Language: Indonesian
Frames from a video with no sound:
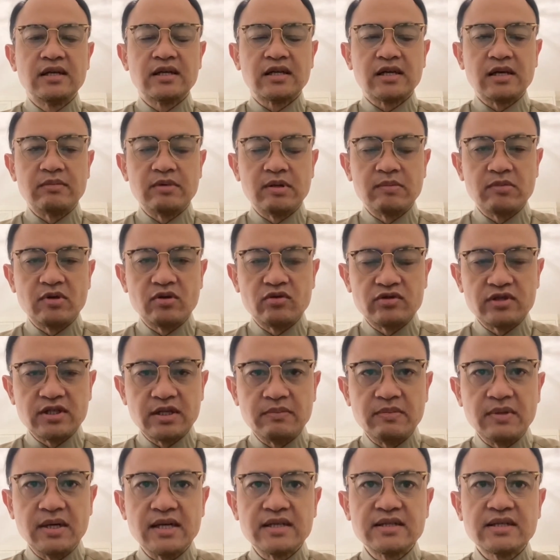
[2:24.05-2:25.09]
Kami manusia
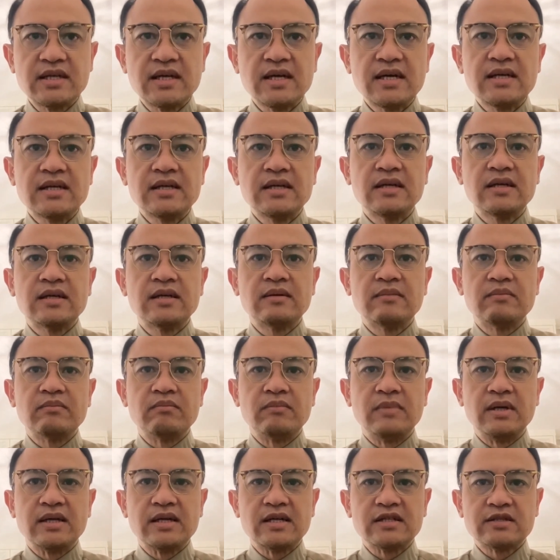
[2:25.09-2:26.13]
biasa,
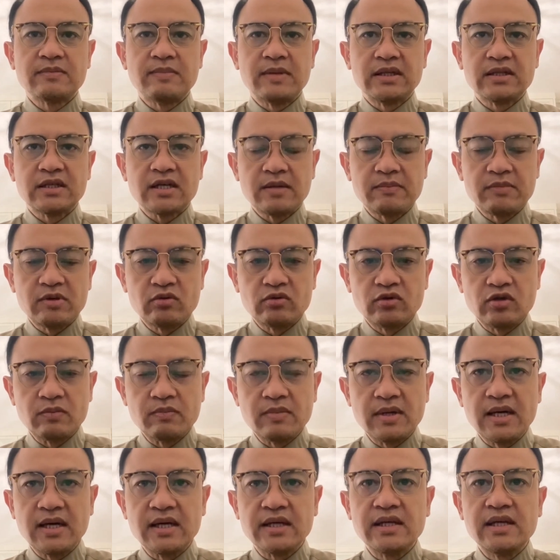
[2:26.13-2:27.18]
berikan kesempatan kami untuk
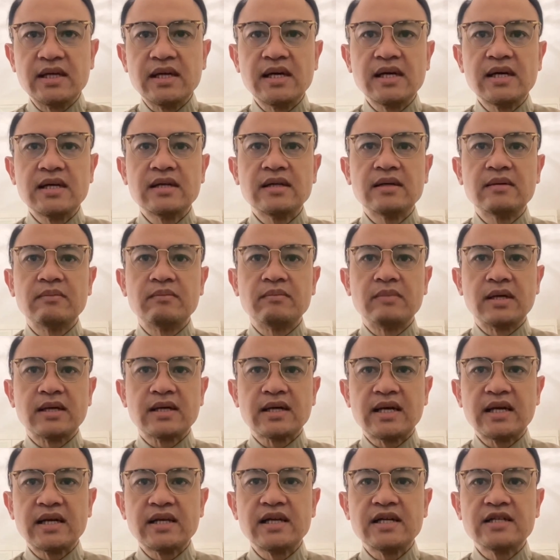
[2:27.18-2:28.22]
bahagia,
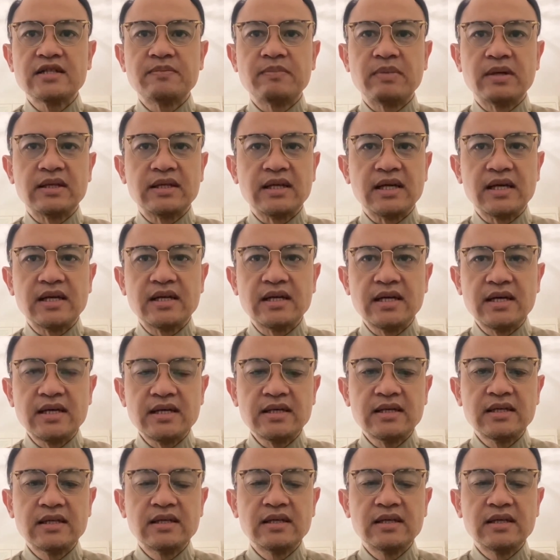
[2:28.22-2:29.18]
berkarya seperti Anda,